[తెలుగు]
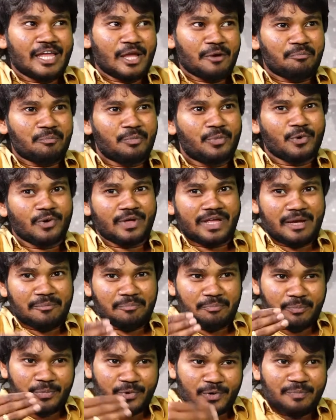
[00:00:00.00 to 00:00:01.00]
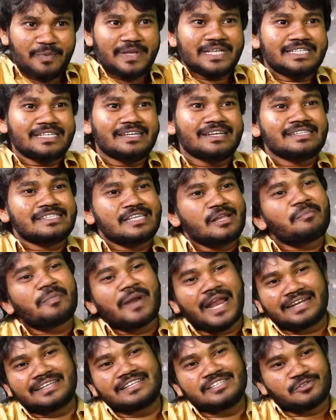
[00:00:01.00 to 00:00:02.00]
ఎప్పుడు ఎప్పుడు పిలిచినా సరే
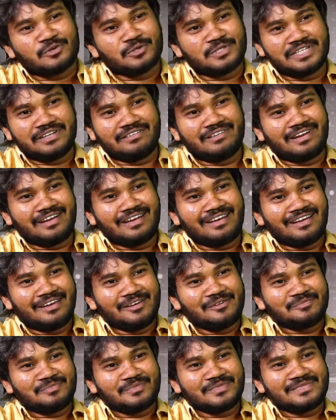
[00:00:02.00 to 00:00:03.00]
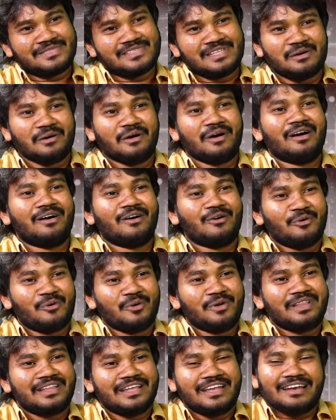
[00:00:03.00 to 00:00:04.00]
ప్రాక్టీస్కి వచ్చేవారు ఆయన సో hmm.
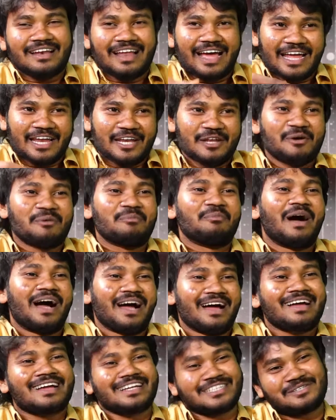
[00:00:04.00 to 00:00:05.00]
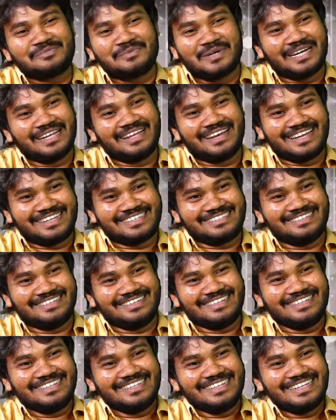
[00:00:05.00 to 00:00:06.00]
ఉన్న దాంట్లో ఆయన బాగా కష్టపడ్డారు
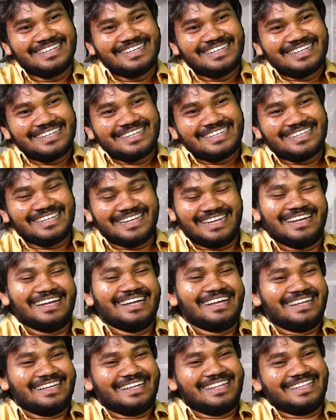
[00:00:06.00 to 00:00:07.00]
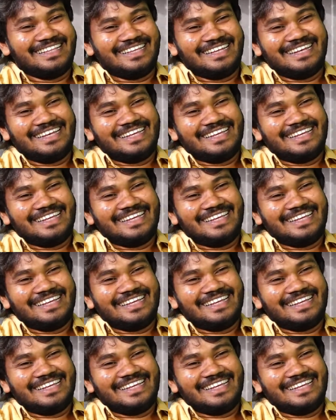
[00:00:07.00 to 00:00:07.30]
యాక్చువల్లీ యా hmm. అదే